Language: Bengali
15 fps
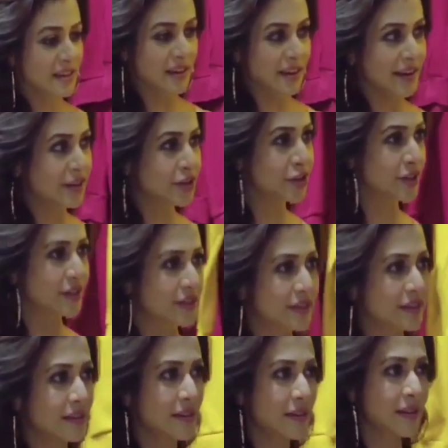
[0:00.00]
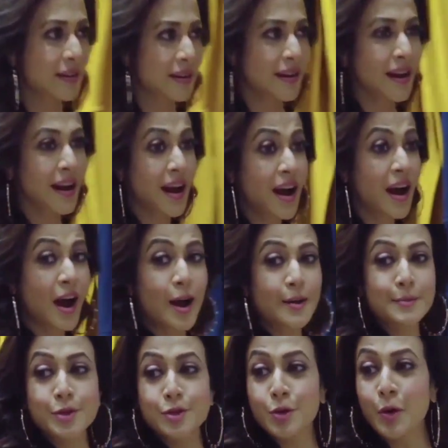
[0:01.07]
ইনফ্যাক্ট আমি যে পোশাকটা
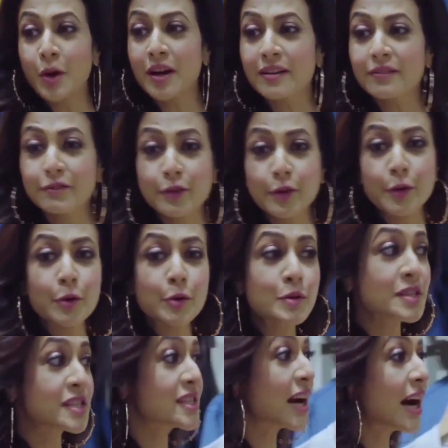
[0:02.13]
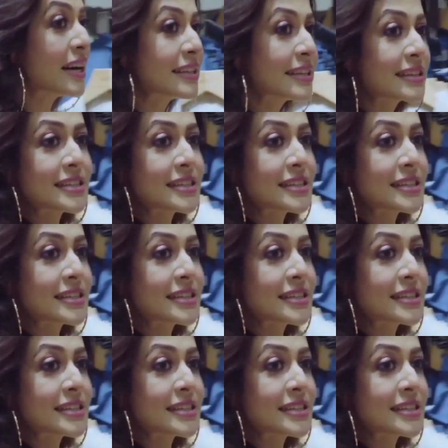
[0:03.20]
পরেছি এটাও ওর পছন্দের